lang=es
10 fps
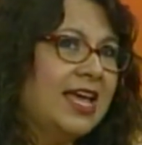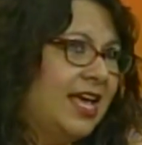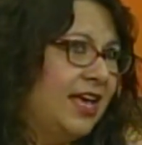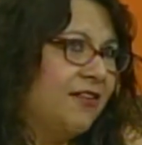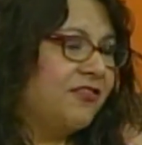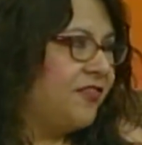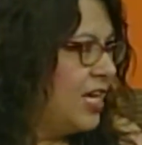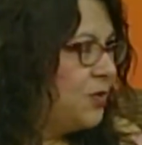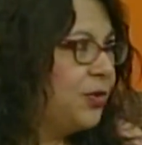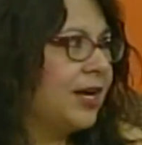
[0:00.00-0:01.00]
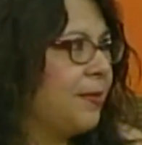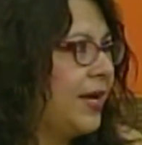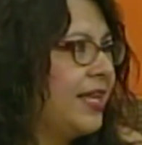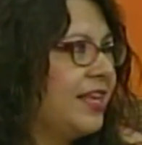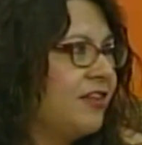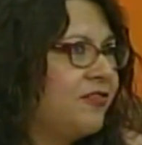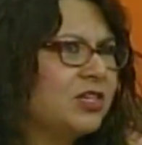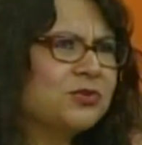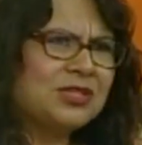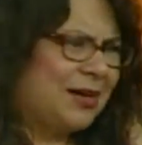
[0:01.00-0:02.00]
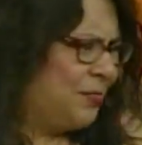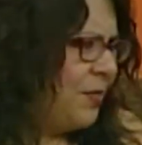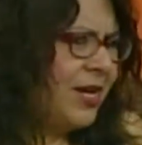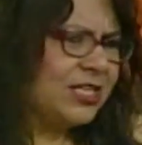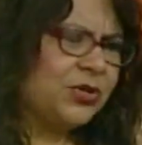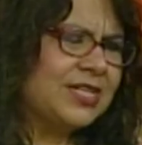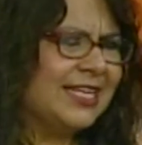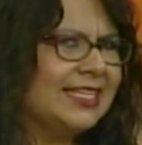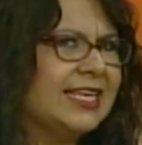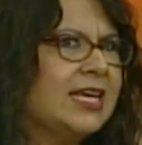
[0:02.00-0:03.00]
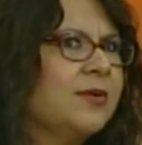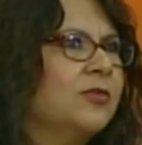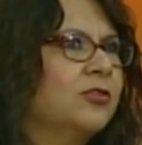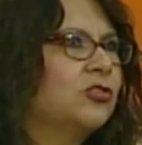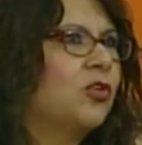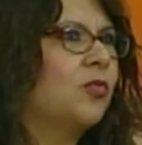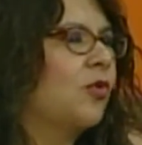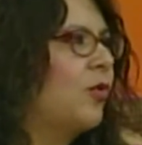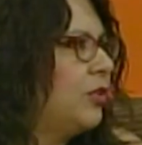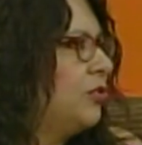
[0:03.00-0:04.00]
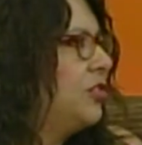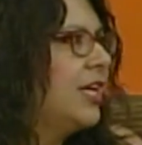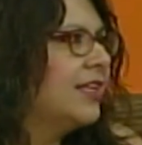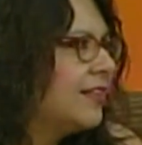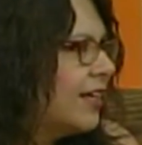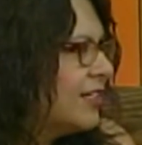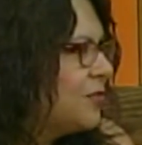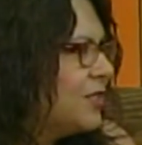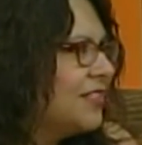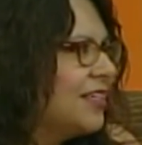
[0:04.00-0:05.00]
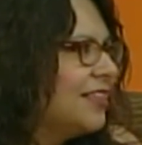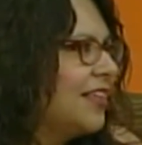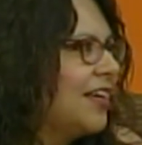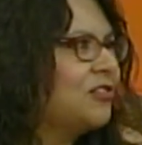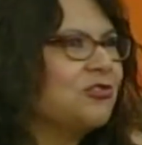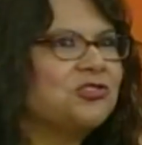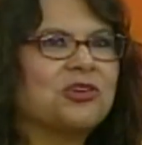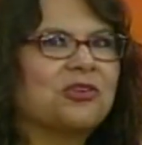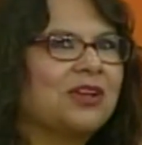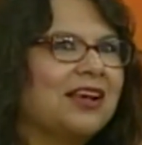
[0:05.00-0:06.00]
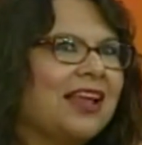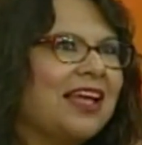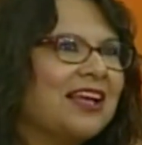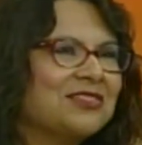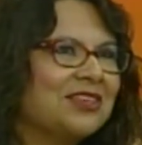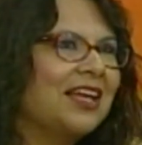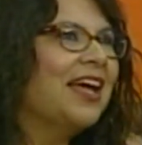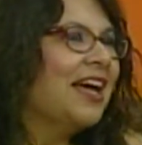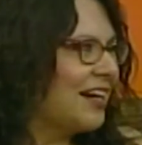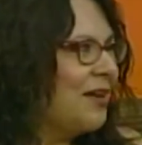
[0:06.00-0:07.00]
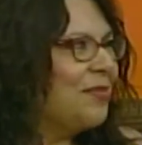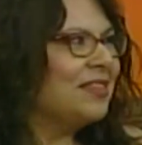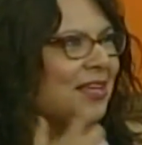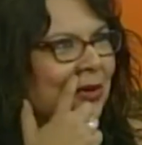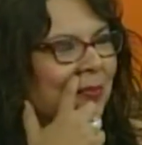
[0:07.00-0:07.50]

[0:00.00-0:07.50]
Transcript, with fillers: en Facebook, en la página de Facebook, en las primeras horas ya teníamos como 400 visitas, un chorro de likes. O sea, realmente yo